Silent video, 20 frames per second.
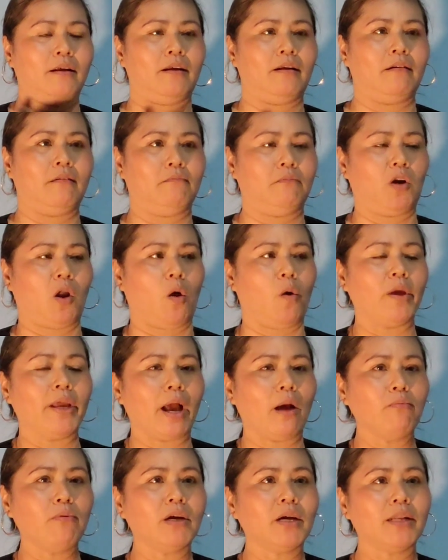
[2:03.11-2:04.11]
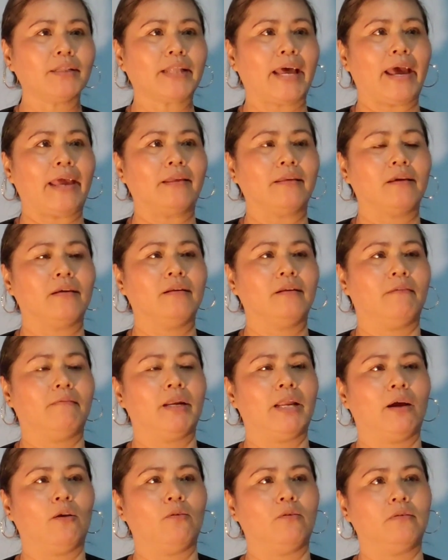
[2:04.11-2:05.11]
Rồi nổi ốc hết tay chân, rồi
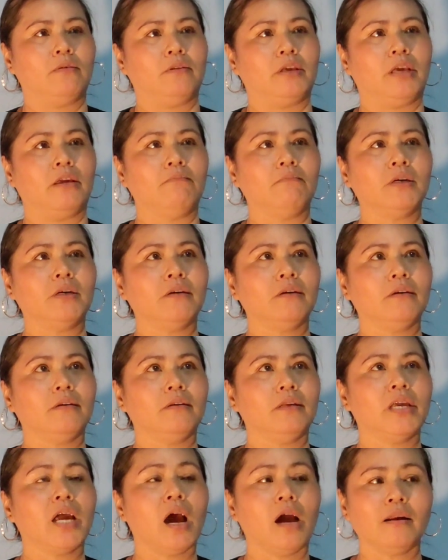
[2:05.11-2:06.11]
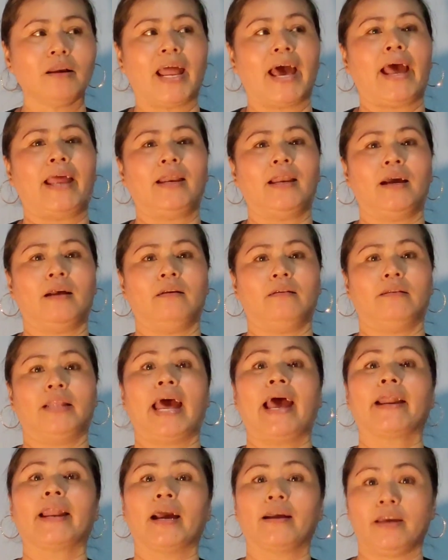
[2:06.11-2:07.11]
bắt đầu chị mới nhớ lại là người
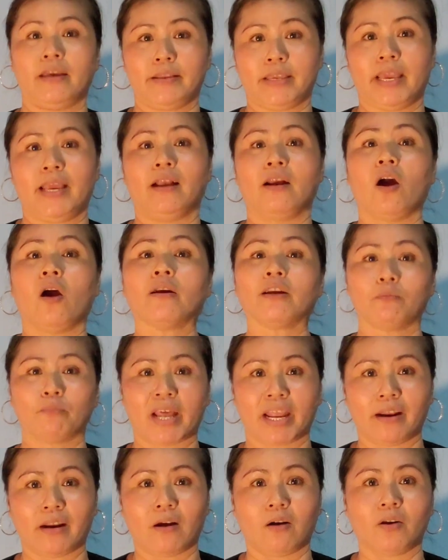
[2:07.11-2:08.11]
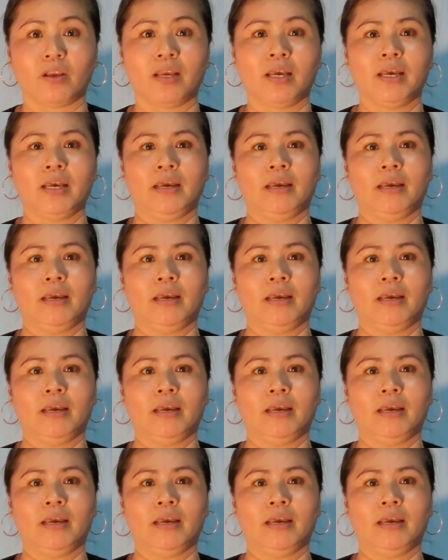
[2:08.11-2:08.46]
ta đã kể chuyện có trong đây rồi.